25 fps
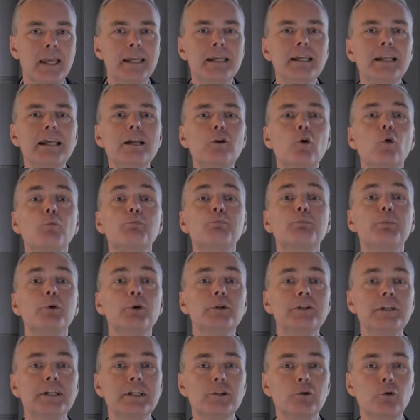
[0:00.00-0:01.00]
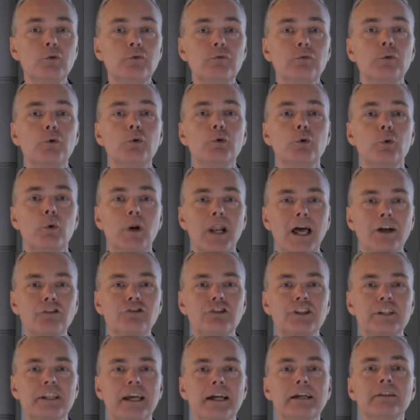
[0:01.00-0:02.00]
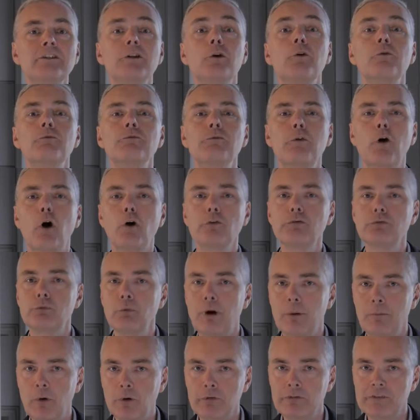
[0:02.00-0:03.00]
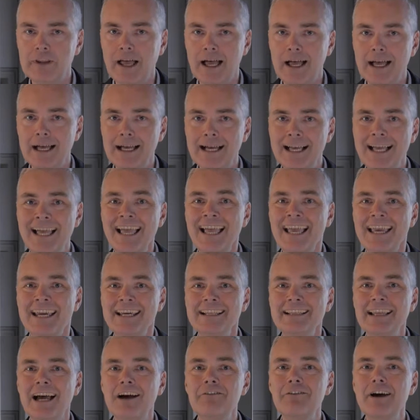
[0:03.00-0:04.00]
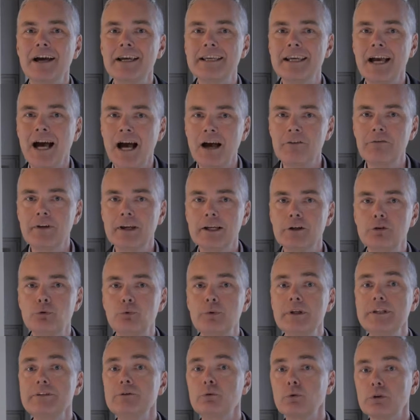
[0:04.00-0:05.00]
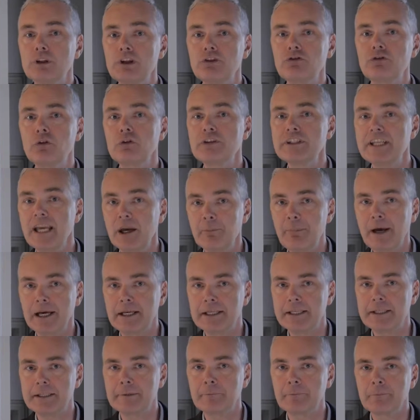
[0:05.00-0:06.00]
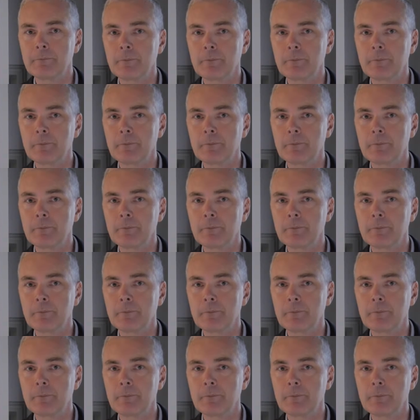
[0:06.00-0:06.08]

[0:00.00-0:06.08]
Il est le petit-neveu de l'architecte François Mansart et travaille avec lui sur des chantiers à Paris.